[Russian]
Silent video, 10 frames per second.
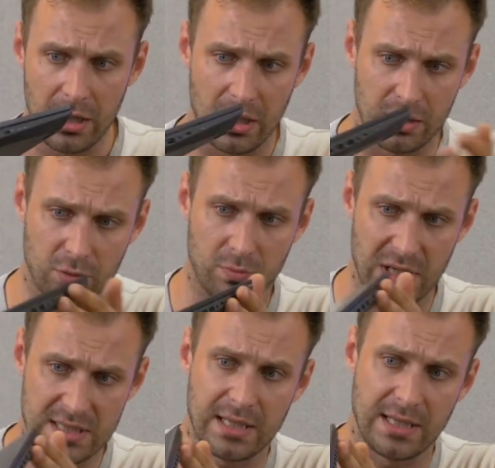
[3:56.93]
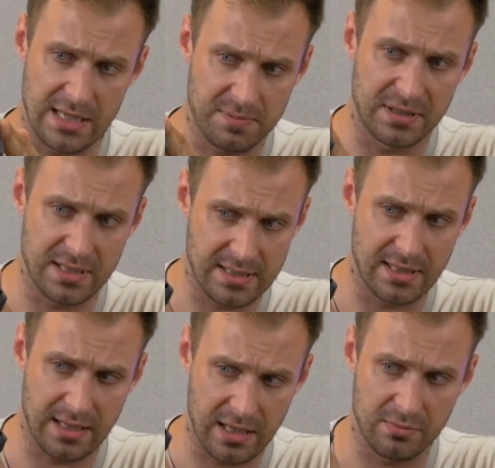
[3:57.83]
И тут место есть под
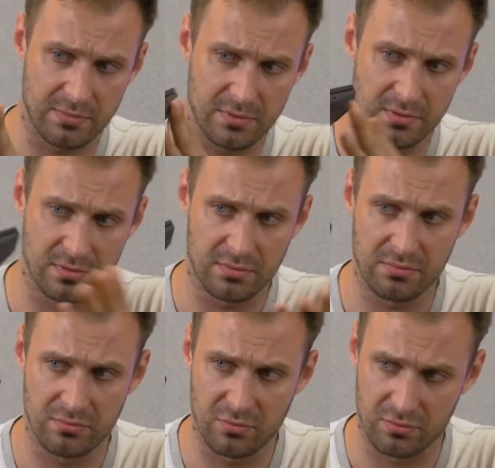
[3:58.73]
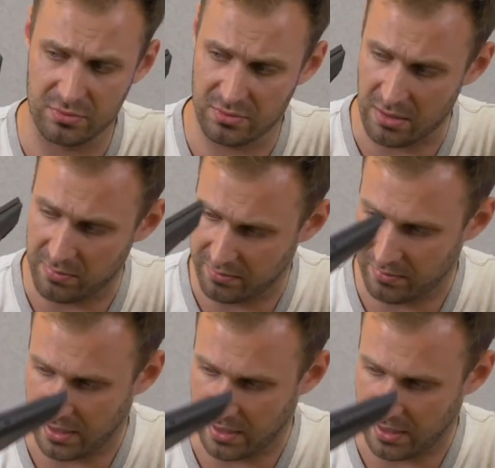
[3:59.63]
СД, я бы, э, ну, как бы